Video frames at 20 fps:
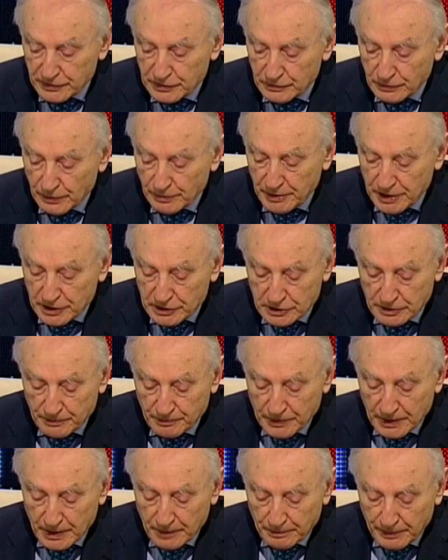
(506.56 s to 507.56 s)
всего меньше
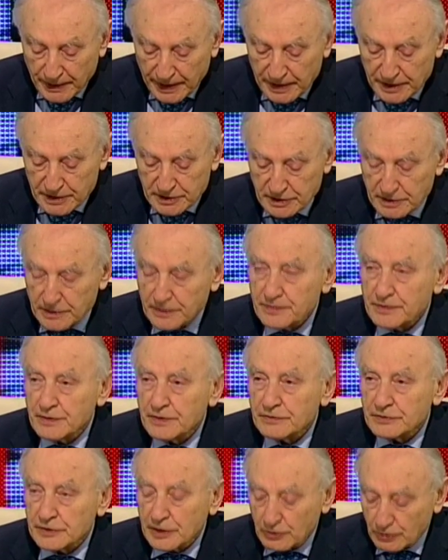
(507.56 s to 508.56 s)
поэзии
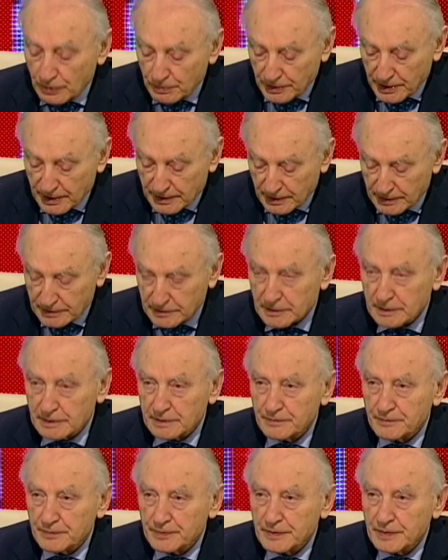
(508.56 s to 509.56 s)
в таком
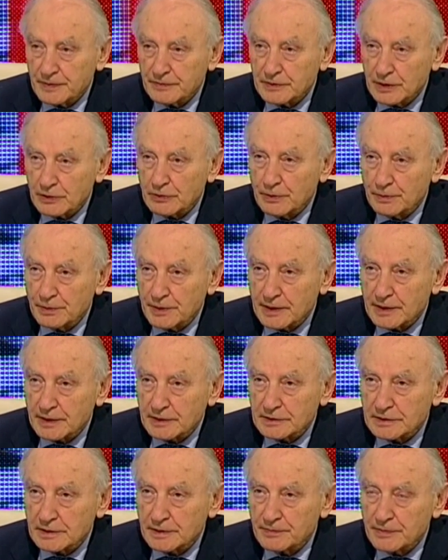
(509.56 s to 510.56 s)
характере. В таком
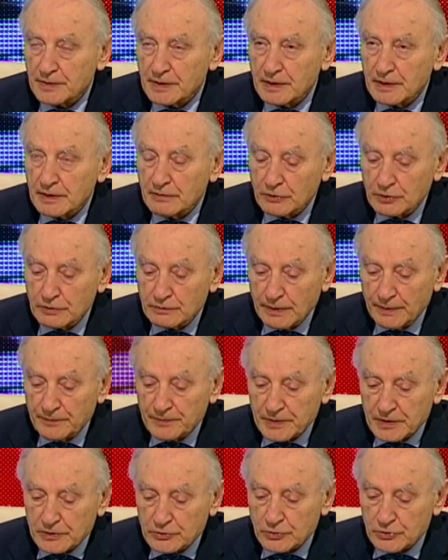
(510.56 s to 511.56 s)
характере. Вот
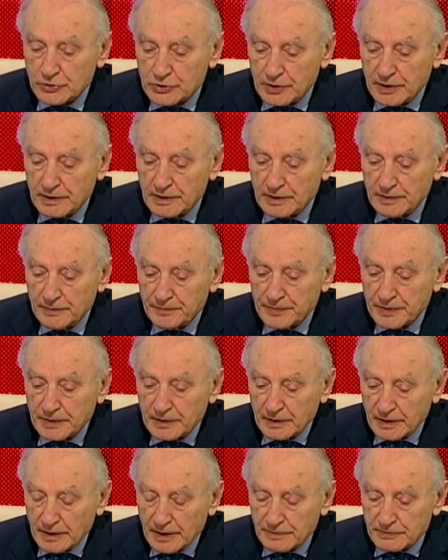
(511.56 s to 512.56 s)
вам суждение
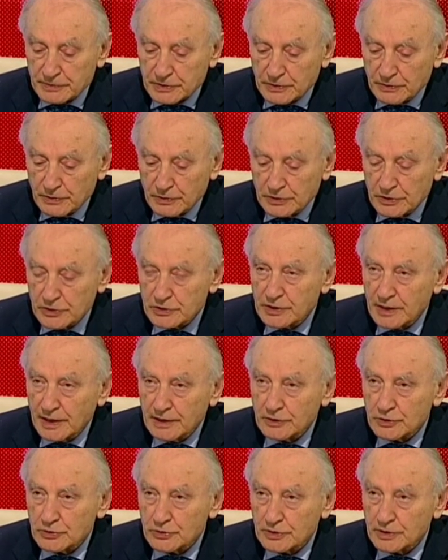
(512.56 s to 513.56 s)
Киреевского. Он не
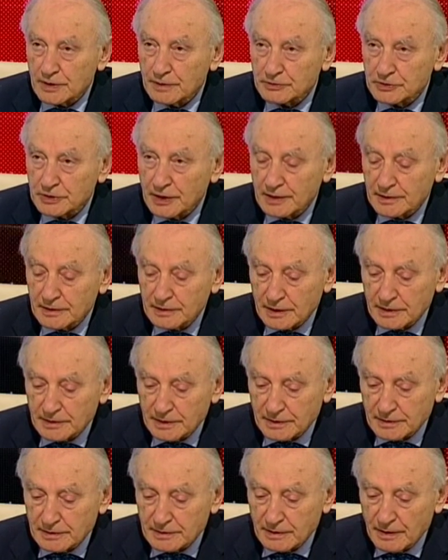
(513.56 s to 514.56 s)
знает еще, кем станет
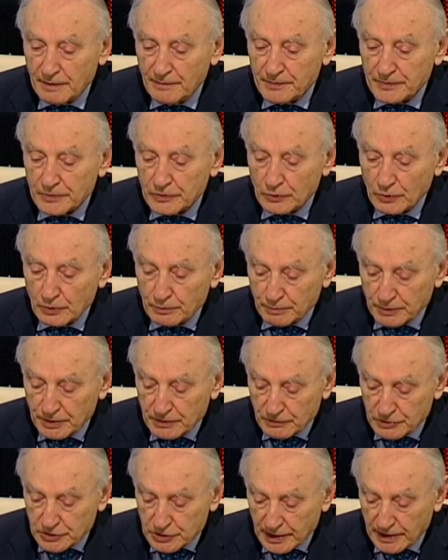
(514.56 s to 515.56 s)
Онегин, но он
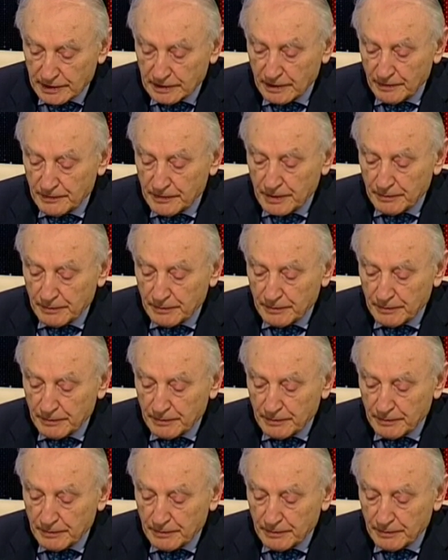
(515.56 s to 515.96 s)
предвещает,